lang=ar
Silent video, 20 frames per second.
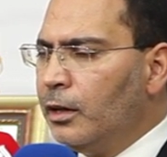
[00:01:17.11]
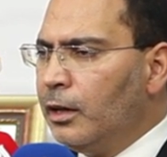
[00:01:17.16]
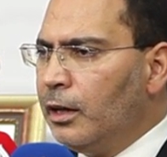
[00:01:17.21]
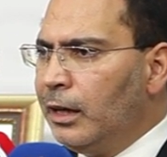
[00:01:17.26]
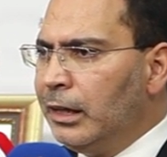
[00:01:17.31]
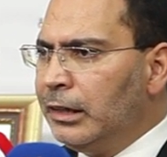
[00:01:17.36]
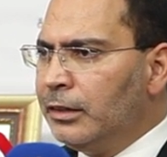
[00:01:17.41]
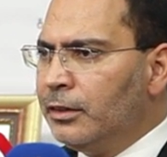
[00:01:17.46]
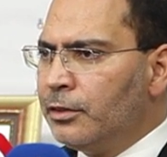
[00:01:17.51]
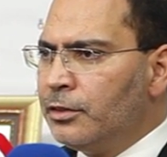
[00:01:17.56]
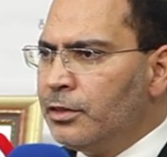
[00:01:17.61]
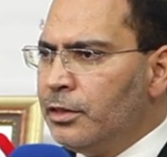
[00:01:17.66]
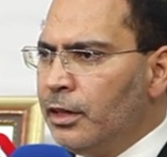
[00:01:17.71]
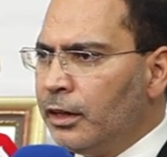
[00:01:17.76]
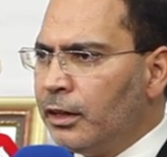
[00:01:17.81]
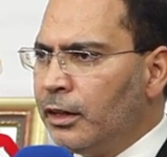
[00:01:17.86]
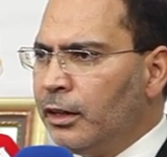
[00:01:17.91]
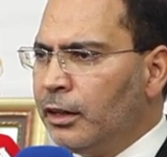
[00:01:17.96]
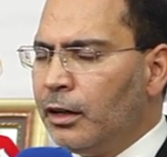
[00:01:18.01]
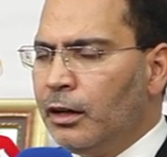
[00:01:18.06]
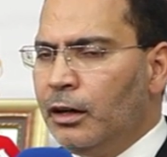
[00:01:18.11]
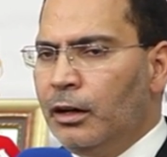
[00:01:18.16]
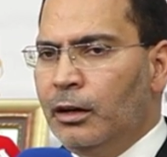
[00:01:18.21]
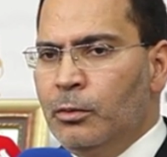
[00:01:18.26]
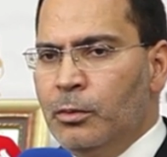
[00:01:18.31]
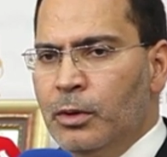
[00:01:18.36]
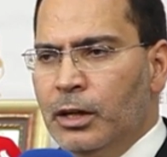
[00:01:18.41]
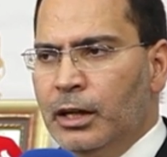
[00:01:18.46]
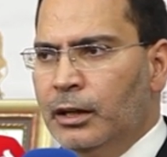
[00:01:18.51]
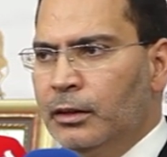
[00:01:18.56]
هذا التحقيق
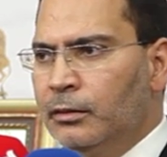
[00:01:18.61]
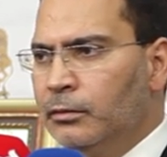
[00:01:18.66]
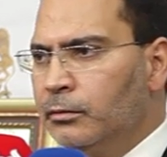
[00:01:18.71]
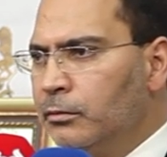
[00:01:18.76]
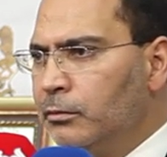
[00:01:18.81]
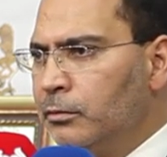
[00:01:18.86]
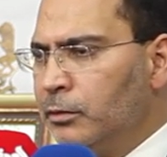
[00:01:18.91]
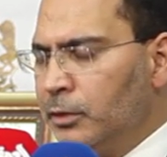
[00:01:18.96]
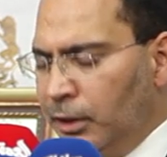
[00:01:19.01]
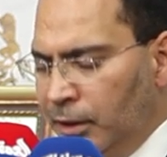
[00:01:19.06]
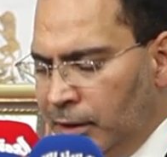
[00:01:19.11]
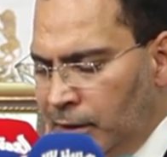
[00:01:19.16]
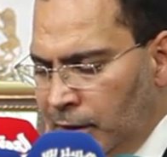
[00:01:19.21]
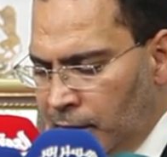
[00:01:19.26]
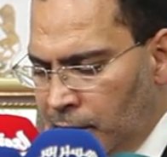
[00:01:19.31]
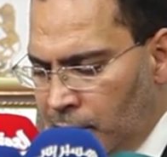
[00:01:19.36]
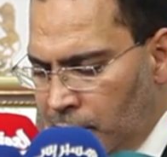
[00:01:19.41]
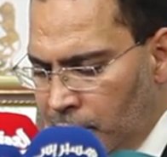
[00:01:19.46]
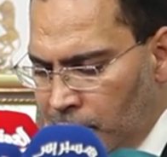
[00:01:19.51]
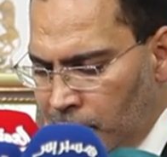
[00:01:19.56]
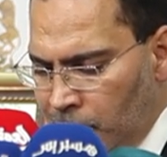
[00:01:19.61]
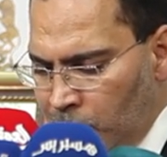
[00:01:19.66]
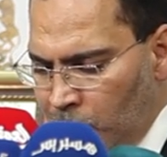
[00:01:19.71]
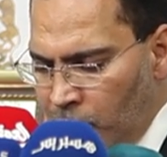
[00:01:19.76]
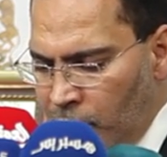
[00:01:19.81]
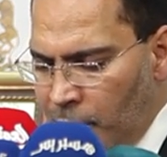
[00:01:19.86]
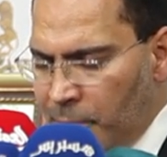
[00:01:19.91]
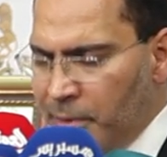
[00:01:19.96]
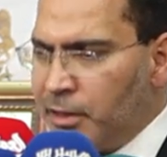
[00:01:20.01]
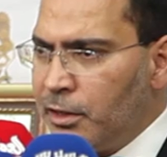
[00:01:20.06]
أولا تحديد
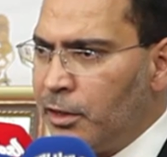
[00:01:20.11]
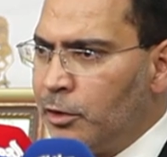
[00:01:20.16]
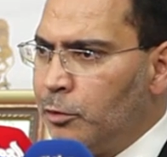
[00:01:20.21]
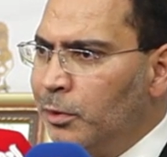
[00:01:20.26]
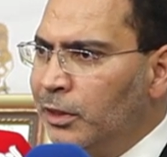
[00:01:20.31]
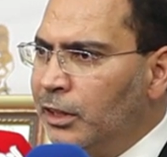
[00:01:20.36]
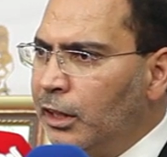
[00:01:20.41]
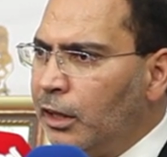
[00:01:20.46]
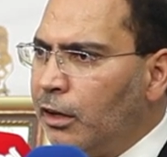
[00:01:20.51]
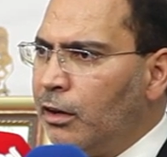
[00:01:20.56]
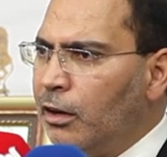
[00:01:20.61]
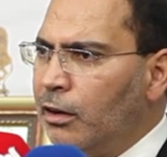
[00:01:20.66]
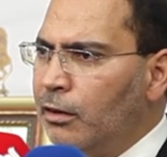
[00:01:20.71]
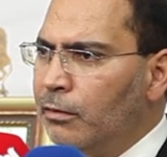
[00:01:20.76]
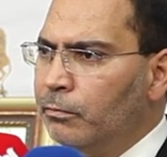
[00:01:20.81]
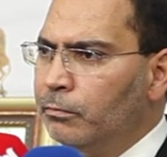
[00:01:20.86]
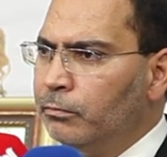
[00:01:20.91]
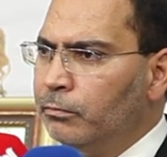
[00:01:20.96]
الملابسات بدقة